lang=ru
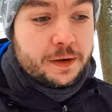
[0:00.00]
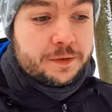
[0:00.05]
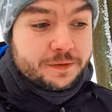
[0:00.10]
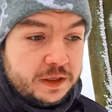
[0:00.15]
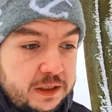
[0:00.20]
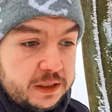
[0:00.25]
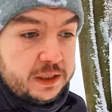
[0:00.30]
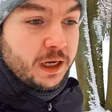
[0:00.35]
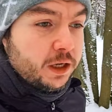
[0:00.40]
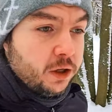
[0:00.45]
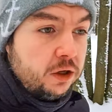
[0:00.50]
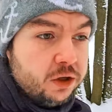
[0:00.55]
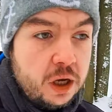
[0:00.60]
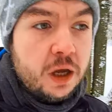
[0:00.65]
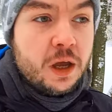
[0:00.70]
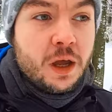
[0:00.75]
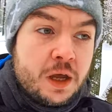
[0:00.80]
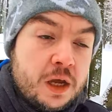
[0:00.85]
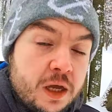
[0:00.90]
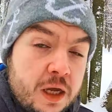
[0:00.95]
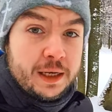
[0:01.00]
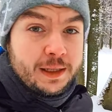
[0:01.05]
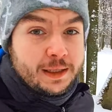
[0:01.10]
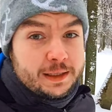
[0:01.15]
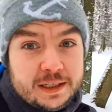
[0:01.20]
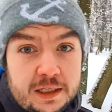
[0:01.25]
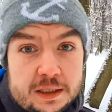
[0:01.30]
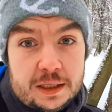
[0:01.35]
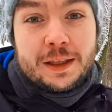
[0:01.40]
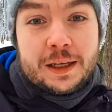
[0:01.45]
в неделю, это
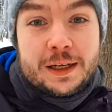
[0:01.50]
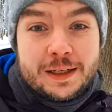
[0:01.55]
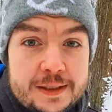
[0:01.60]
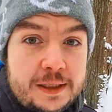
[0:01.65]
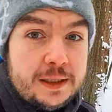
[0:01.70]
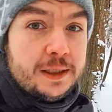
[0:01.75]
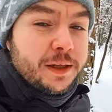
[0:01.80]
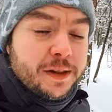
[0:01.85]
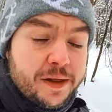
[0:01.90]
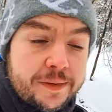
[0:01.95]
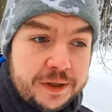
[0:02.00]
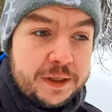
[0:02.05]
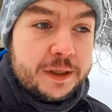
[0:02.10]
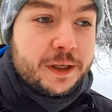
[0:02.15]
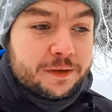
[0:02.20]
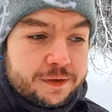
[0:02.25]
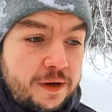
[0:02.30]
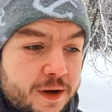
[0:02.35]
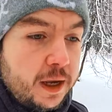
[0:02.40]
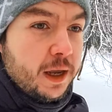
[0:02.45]
где-то 30 километров.